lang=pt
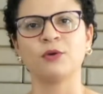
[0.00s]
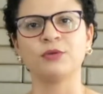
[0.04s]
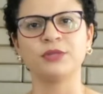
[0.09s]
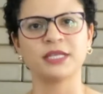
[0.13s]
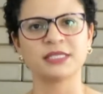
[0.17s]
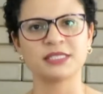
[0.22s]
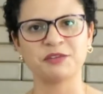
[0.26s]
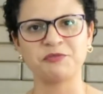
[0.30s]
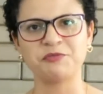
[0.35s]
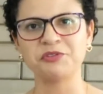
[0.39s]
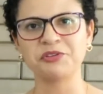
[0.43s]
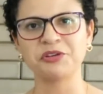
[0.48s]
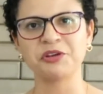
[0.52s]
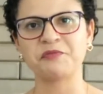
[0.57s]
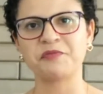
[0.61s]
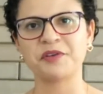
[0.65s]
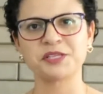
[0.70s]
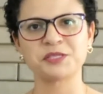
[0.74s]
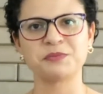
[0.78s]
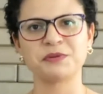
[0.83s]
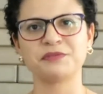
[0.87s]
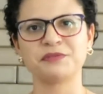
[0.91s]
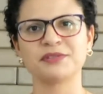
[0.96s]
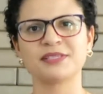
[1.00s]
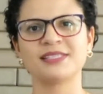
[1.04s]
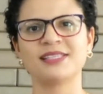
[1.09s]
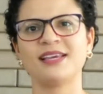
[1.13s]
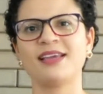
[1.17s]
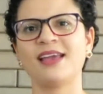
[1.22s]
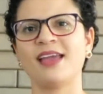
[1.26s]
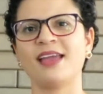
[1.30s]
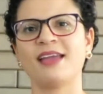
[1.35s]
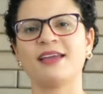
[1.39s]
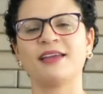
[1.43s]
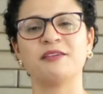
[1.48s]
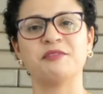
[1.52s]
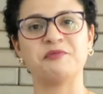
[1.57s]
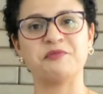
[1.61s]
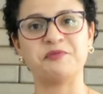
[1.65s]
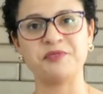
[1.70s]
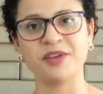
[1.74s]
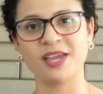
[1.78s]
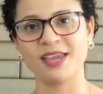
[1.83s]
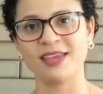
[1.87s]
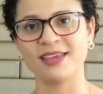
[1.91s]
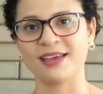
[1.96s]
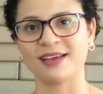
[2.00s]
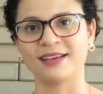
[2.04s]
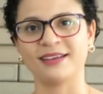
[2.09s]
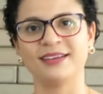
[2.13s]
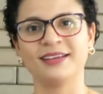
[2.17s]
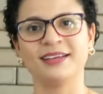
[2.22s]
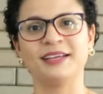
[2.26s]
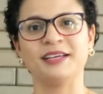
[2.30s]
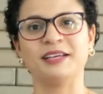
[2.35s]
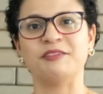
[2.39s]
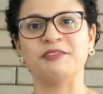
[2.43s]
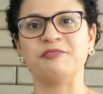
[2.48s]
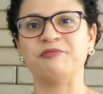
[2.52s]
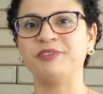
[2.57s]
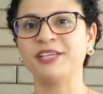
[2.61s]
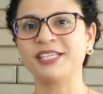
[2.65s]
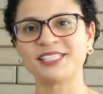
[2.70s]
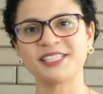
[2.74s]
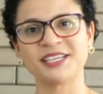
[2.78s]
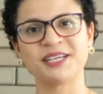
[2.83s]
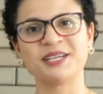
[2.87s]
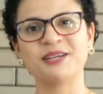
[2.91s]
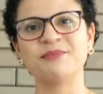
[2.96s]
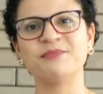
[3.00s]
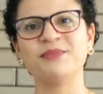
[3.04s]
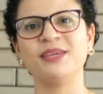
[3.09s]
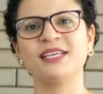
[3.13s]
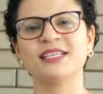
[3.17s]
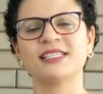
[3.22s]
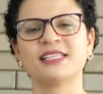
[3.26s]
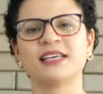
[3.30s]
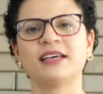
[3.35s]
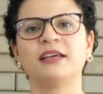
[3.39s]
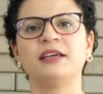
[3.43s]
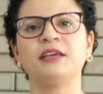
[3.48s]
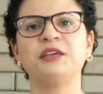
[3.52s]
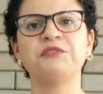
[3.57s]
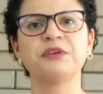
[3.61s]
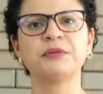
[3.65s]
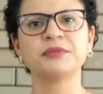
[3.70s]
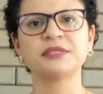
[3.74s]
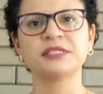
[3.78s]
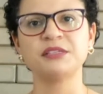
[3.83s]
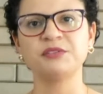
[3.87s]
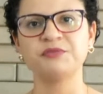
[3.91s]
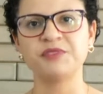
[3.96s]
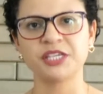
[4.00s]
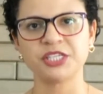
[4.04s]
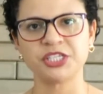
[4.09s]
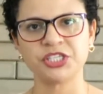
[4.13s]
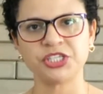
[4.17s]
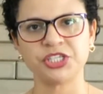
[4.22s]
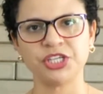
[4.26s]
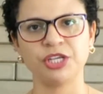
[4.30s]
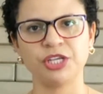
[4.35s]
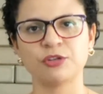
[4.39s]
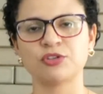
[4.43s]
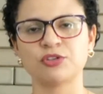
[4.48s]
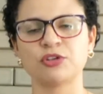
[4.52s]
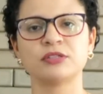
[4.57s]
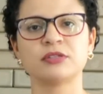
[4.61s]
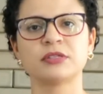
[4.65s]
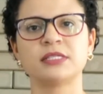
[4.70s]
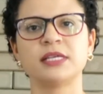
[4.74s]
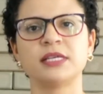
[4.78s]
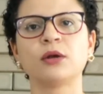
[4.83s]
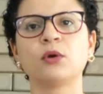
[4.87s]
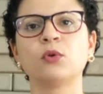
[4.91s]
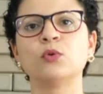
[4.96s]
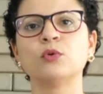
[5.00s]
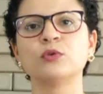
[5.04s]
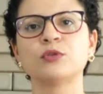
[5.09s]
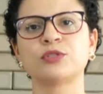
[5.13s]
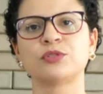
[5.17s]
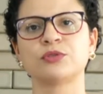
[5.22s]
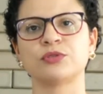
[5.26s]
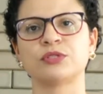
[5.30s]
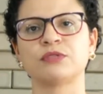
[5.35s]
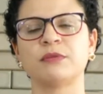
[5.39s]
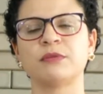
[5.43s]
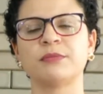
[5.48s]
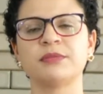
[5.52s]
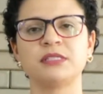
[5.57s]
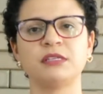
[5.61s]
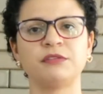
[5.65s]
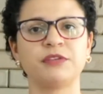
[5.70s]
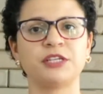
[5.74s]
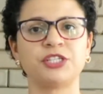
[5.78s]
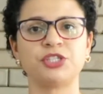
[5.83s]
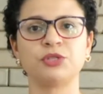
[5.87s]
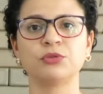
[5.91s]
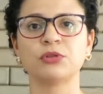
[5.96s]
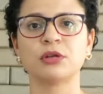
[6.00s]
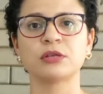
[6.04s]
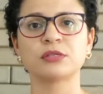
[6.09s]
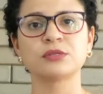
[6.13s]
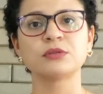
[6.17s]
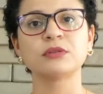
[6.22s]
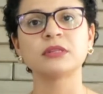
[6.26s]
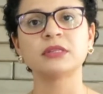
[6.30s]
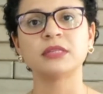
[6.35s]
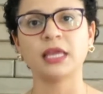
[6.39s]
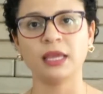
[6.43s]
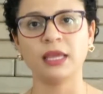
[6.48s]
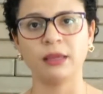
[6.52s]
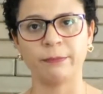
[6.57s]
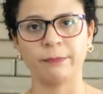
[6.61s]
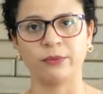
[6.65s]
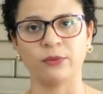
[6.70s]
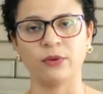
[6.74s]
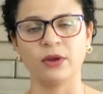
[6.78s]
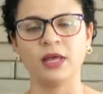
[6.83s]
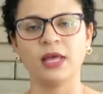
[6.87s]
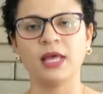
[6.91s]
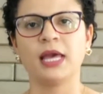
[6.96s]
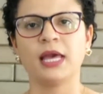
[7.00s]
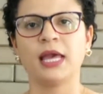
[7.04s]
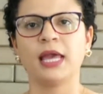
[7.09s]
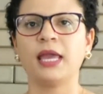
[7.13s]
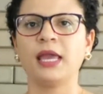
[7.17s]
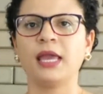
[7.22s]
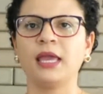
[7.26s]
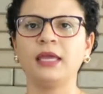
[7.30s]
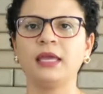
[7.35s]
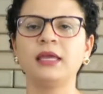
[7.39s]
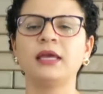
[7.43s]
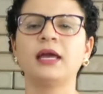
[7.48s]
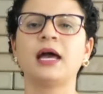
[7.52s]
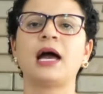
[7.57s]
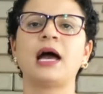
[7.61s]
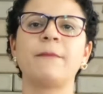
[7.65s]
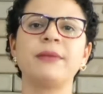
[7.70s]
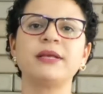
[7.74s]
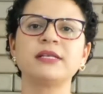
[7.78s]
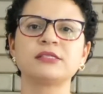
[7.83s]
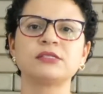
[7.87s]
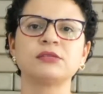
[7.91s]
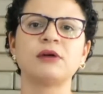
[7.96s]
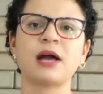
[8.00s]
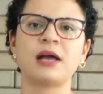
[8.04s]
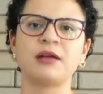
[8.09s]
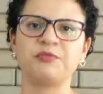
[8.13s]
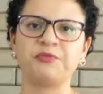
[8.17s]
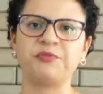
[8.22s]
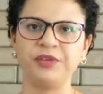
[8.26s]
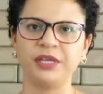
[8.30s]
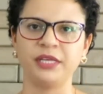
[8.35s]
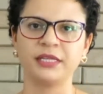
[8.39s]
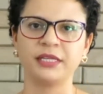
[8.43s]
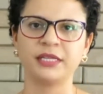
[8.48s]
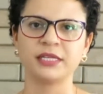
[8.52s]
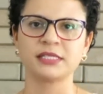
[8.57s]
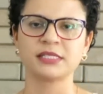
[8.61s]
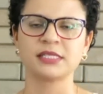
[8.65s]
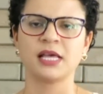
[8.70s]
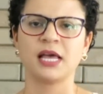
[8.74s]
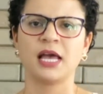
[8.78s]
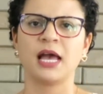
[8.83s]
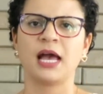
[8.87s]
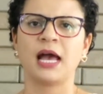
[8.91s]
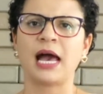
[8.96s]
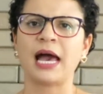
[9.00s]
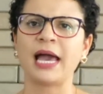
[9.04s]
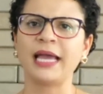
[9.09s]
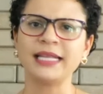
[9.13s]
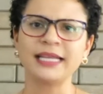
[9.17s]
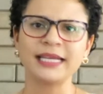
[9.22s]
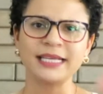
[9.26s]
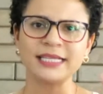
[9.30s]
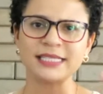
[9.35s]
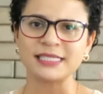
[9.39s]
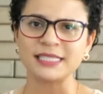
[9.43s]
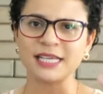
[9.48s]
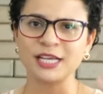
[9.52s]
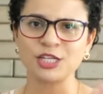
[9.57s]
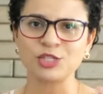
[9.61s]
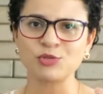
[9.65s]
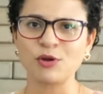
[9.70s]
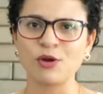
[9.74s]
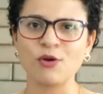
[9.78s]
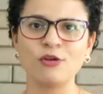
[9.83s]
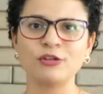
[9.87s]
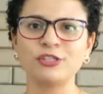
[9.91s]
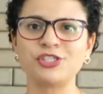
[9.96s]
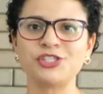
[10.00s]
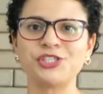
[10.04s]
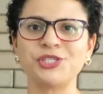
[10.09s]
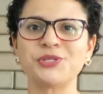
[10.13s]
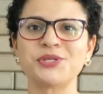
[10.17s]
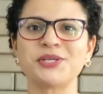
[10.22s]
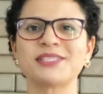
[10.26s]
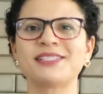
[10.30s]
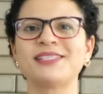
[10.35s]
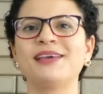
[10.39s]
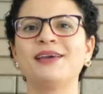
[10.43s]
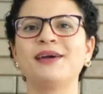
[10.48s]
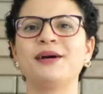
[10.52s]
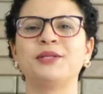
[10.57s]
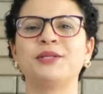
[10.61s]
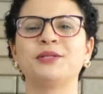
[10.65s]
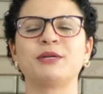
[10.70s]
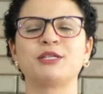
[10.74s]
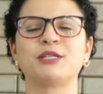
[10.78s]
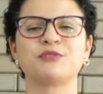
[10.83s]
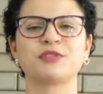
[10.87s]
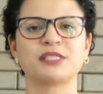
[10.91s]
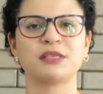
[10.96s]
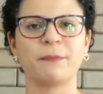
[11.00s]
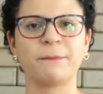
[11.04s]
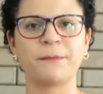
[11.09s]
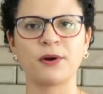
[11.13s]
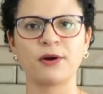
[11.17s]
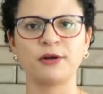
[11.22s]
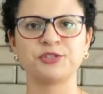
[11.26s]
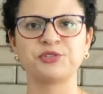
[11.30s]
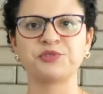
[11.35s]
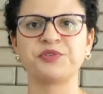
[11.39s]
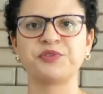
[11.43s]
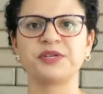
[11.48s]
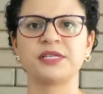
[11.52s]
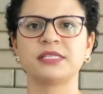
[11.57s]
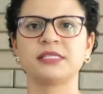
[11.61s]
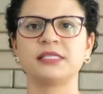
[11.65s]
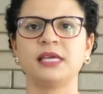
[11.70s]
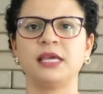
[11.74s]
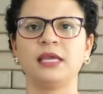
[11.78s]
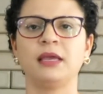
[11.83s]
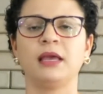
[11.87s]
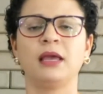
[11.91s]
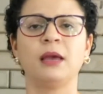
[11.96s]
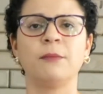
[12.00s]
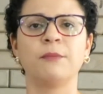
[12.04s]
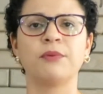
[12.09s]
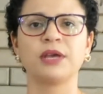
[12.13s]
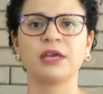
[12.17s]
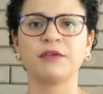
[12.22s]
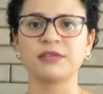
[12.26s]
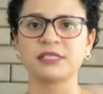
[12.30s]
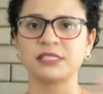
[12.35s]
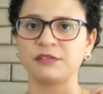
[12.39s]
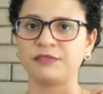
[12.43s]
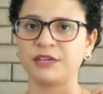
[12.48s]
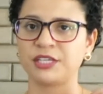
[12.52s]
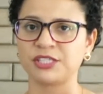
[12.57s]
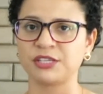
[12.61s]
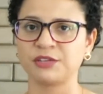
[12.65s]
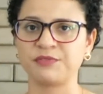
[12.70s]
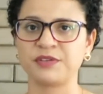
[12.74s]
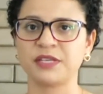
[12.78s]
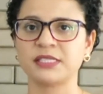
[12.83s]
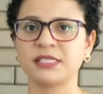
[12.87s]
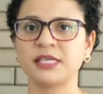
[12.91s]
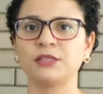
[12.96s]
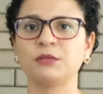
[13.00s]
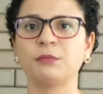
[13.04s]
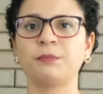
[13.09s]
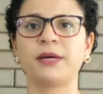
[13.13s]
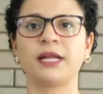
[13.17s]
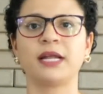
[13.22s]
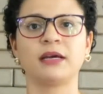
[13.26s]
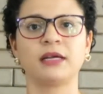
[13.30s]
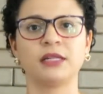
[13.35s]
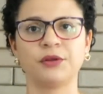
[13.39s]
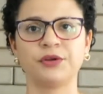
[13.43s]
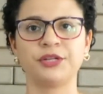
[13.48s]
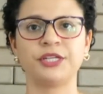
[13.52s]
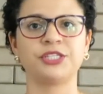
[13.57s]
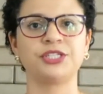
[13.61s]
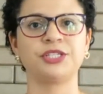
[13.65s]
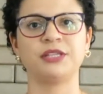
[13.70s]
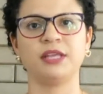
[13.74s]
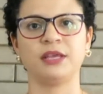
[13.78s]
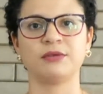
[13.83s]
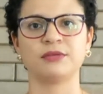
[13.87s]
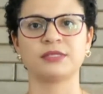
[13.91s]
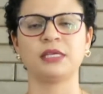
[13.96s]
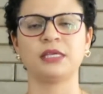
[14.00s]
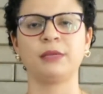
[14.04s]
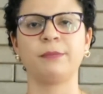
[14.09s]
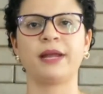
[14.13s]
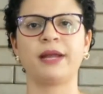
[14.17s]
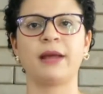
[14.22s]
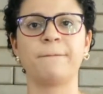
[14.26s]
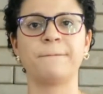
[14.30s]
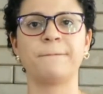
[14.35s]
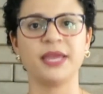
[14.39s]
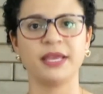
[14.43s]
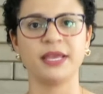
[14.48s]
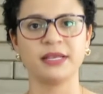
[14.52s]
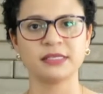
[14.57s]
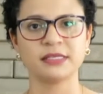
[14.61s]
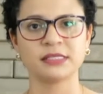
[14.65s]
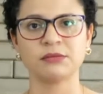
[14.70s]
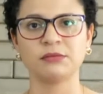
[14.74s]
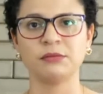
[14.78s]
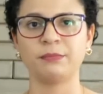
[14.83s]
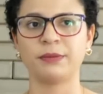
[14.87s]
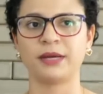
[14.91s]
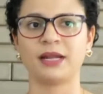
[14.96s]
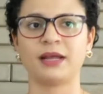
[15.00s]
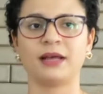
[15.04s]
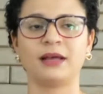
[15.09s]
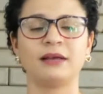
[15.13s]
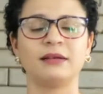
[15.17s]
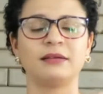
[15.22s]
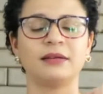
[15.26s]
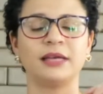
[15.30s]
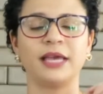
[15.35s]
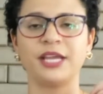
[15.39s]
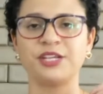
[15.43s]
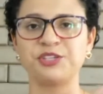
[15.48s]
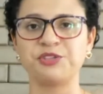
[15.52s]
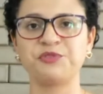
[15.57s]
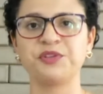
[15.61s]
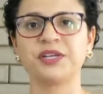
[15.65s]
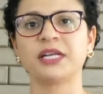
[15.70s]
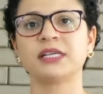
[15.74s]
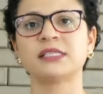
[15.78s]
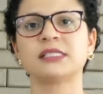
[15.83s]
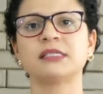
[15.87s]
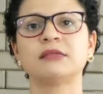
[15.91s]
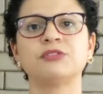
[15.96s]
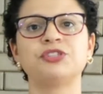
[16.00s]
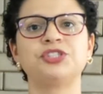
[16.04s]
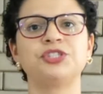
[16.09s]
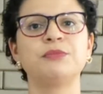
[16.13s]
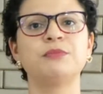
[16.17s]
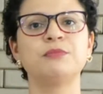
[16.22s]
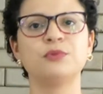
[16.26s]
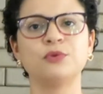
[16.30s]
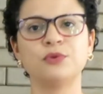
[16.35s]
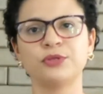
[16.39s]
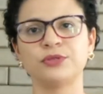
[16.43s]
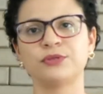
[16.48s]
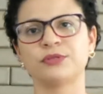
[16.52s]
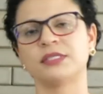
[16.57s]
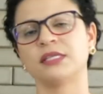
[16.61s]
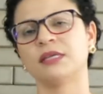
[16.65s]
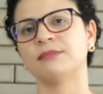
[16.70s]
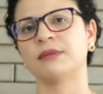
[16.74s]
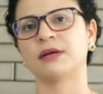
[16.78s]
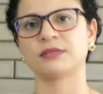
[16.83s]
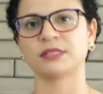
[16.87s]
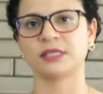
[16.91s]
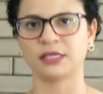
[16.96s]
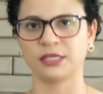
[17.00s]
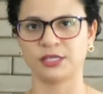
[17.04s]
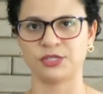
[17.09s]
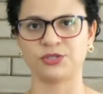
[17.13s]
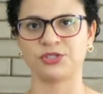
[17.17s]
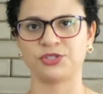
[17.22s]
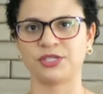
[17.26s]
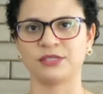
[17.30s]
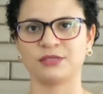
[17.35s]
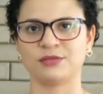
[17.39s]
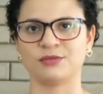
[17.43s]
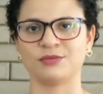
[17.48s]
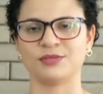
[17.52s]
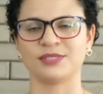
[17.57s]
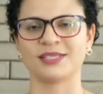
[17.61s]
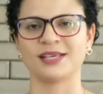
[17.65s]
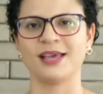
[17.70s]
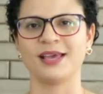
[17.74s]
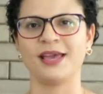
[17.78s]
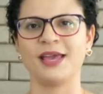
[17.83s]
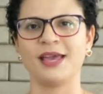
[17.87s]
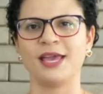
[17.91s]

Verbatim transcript: O desafio que eu faço para você é: venha, vista a camisa e vamos investir os nossos recursos, vamos investir o nosso tempo em abençoar vidas ainda que seja uma gotinha no oceano, mas você pode fazer porque você vai estar fazendo para a glória de Deus e para a bênção e para a edificação de muitos irmãos em Cristo Jesus.